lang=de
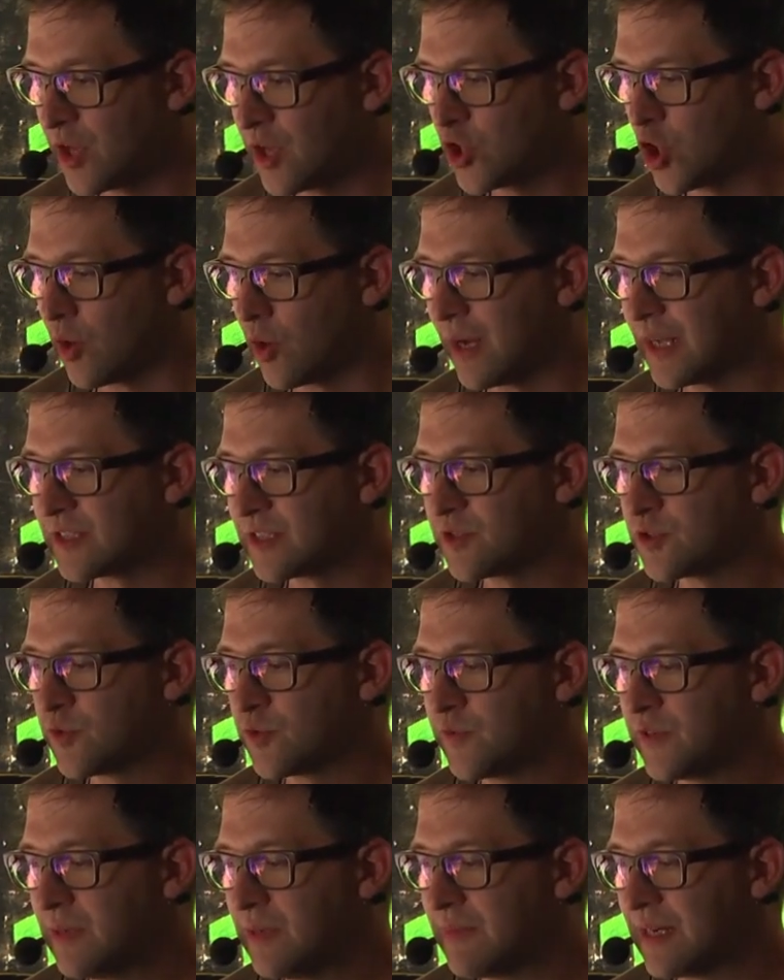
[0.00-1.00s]
Ja, also
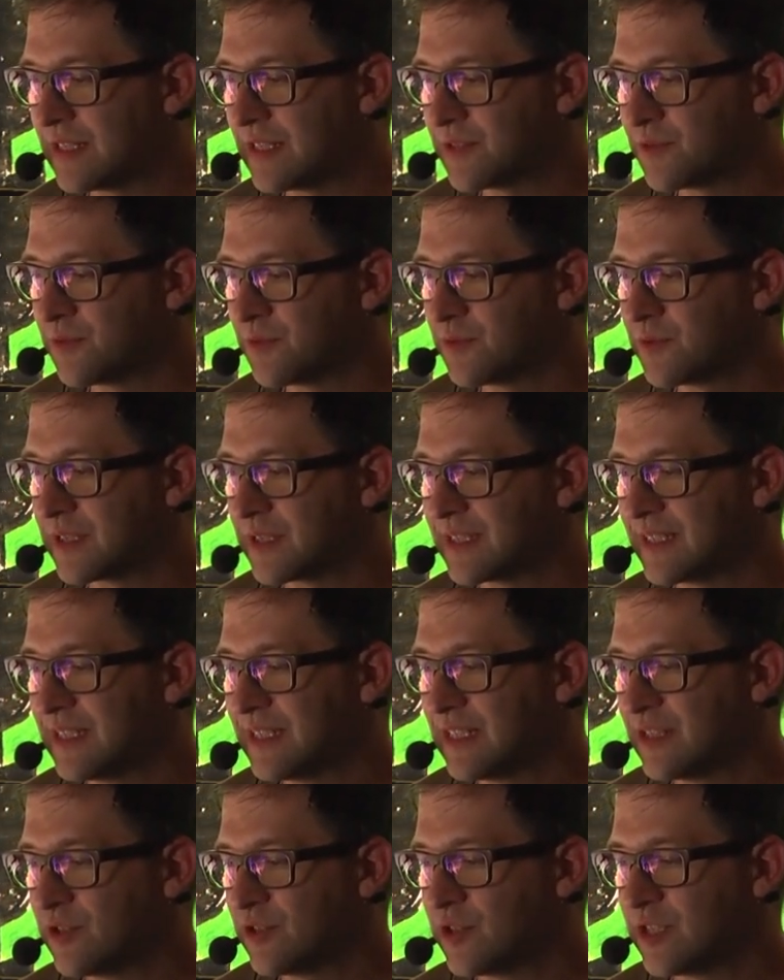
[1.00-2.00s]
so viel mal zu, das sind
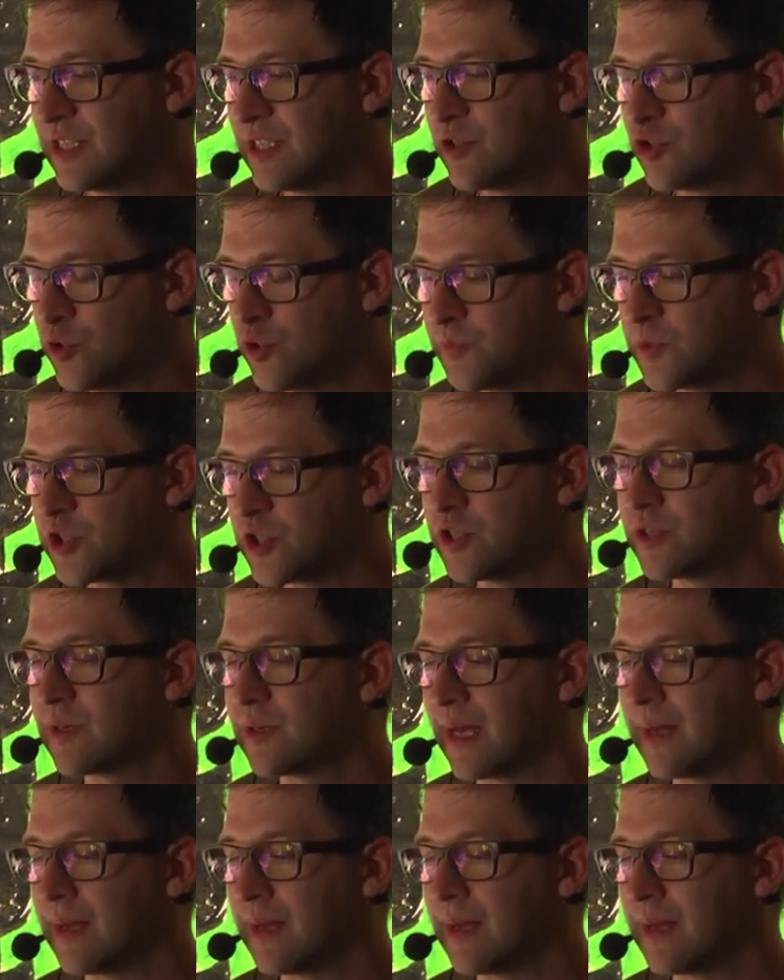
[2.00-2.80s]
die, die typischen